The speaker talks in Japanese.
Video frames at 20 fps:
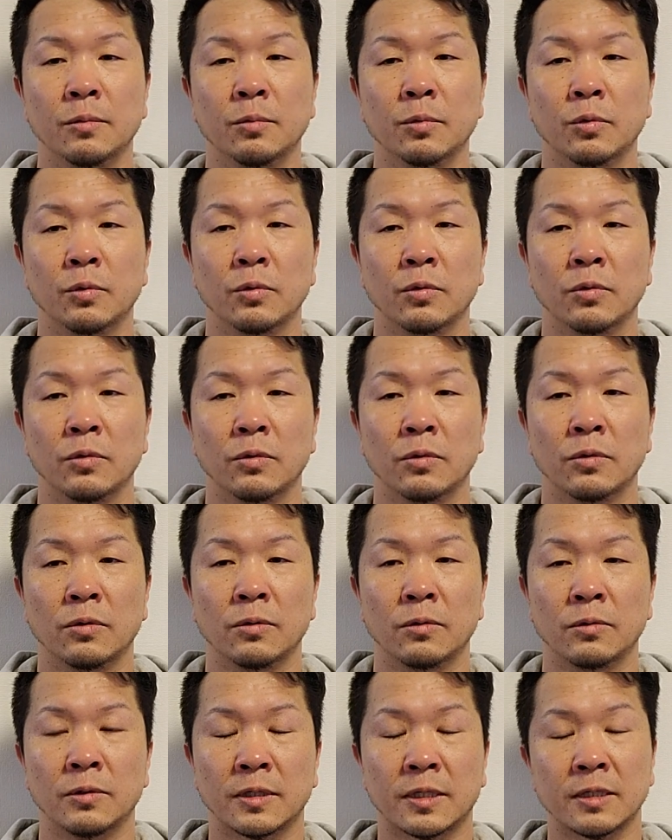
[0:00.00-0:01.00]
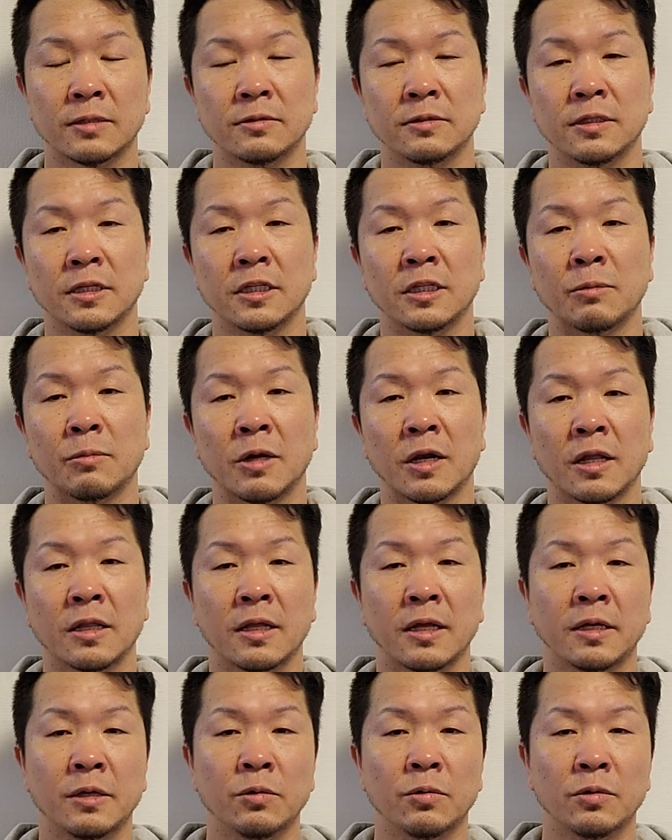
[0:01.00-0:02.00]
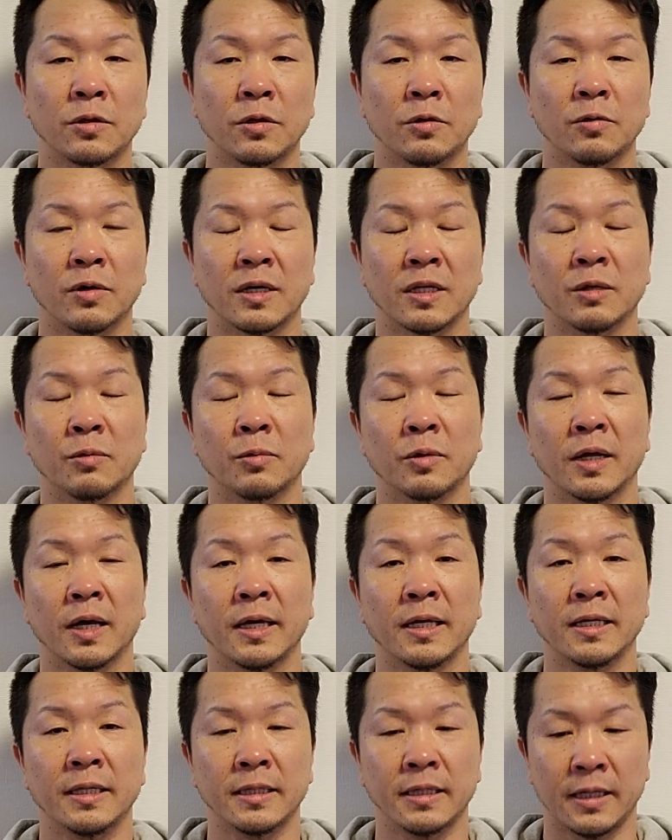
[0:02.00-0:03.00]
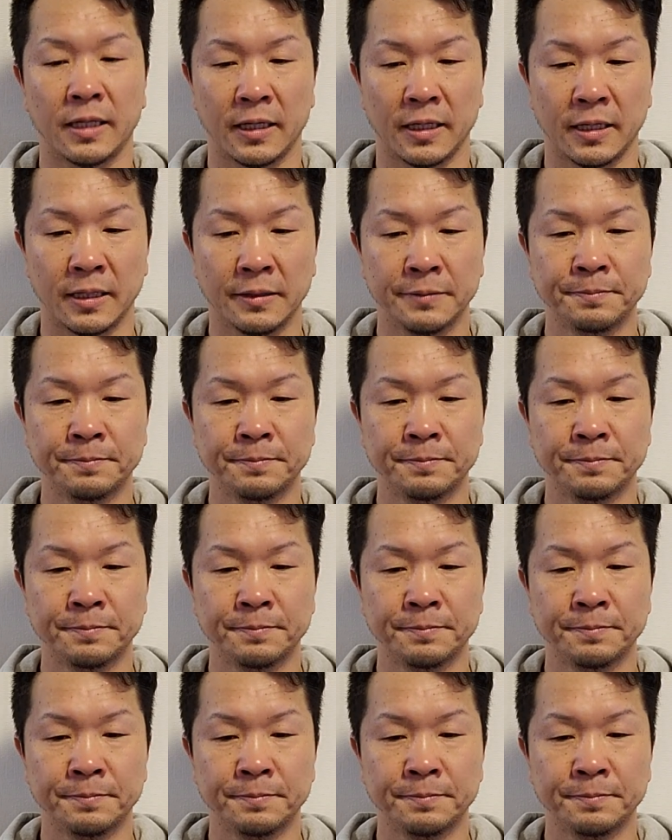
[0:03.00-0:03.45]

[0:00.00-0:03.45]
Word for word: もう、お腹空いてたまらないよっていうわけでもないんで、